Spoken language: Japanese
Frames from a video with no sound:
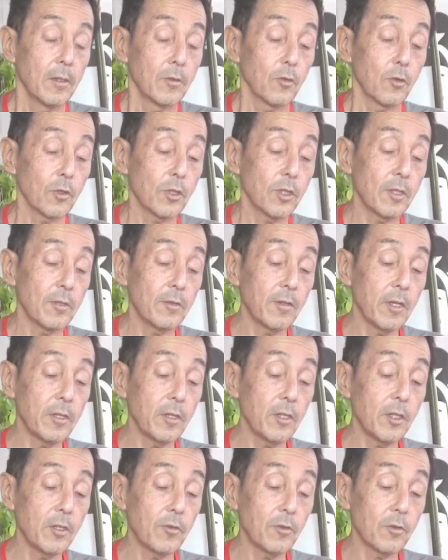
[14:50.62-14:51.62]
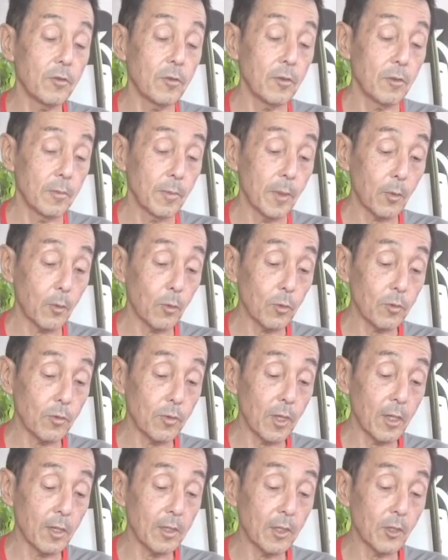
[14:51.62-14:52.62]
そして先日誠
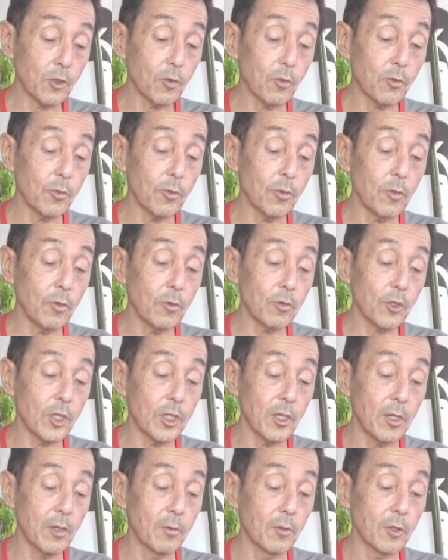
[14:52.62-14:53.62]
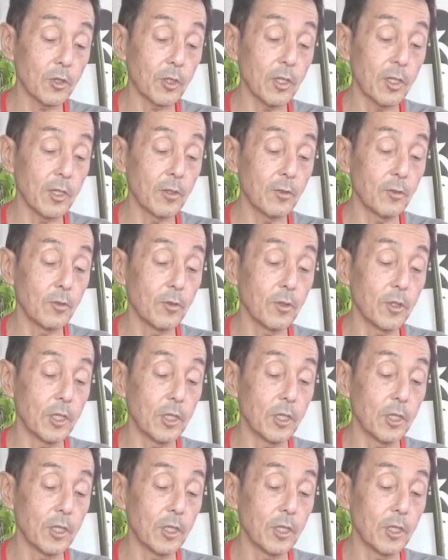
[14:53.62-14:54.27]
さんが食料支援をしている